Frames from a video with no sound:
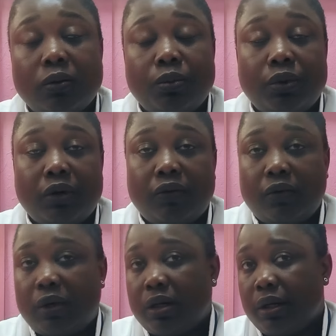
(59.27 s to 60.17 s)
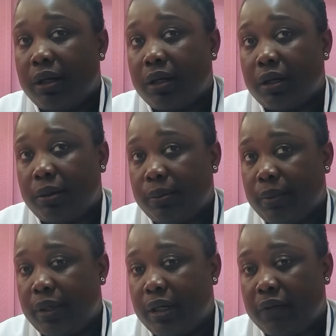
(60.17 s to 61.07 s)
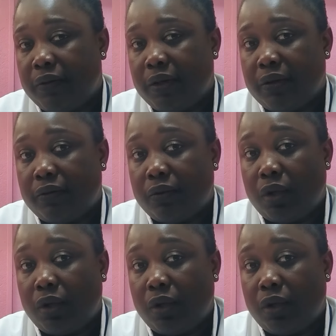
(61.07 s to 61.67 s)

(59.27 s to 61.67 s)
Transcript: on peut avoir la, la fièvre.